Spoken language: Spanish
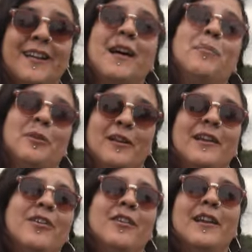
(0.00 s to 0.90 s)
que nada por el
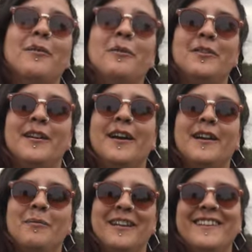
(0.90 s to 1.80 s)
lado de la Biblioteca
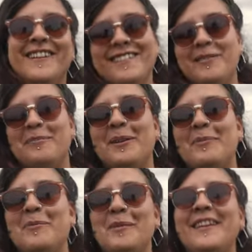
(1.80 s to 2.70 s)
Caminante, que siempre
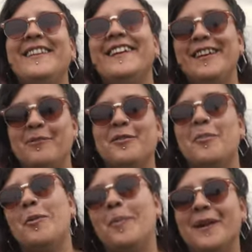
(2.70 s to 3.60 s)
me invitan y que
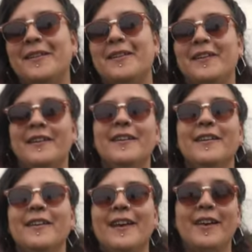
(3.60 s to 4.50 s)
somos parte y que
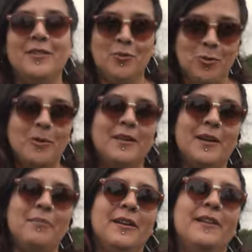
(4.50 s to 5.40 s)
estuve
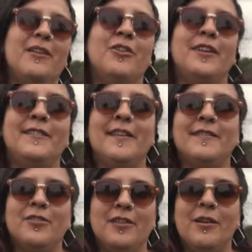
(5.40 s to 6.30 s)
también en la
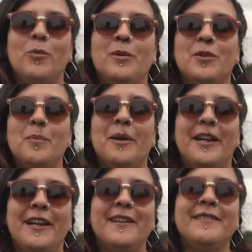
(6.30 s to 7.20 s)
organización del encuentro en
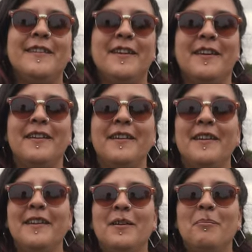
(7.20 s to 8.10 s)
Paraná, así que
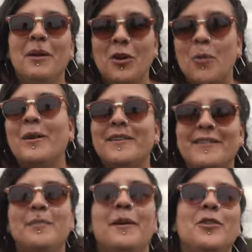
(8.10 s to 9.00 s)
vengo
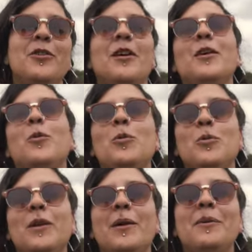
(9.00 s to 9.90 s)
participando de
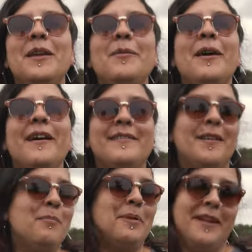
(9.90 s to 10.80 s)
Cultura Viva,
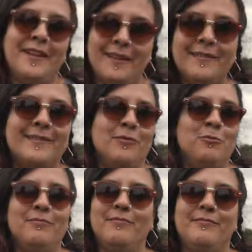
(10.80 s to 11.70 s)
siempre es
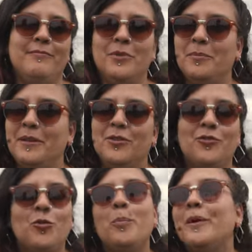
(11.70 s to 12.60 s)
un momento
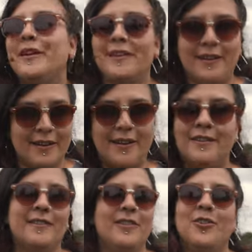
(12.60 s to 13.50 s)
súper
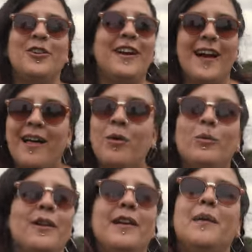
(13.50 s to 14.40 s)
enriquecedor cada
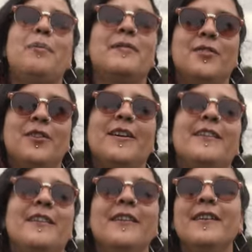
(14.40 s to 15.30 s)
una de las personas
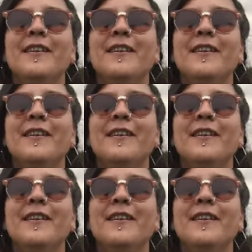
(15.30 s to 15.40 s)
que